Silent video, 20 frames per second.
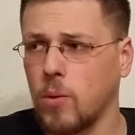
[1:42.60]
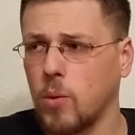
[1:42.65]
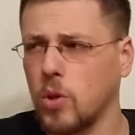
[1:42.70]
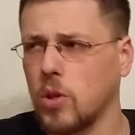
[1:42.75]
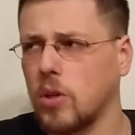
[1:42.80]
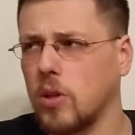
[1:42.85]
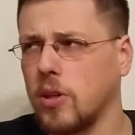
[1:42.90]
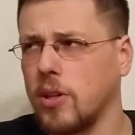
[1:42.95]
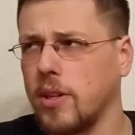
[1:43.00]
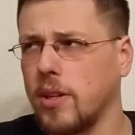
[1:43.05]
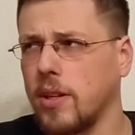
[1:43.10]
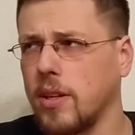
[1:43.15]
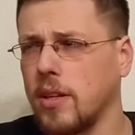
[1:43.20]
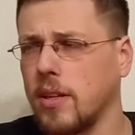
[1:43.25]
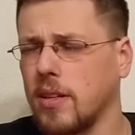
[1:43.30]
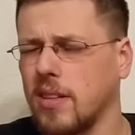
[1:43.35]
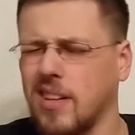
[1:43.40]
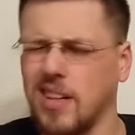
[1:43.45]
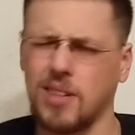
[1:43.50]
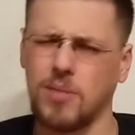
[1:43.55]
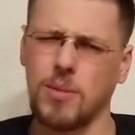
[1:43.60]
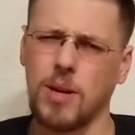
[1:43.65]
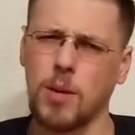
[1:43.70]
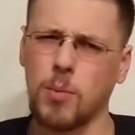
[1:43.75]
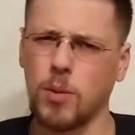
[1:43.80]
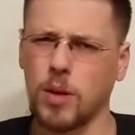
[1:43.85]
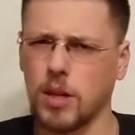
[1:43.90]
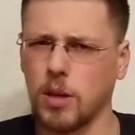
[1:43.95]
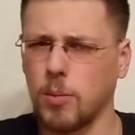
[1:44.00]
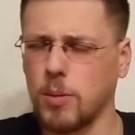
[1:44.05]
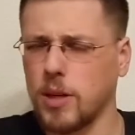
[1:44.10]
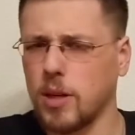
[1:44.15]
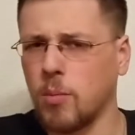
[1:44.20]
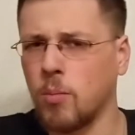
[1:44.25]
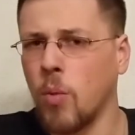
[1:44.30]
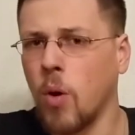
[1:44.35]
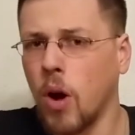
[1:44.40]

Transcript: oder heute, na, machen wir, glaube eher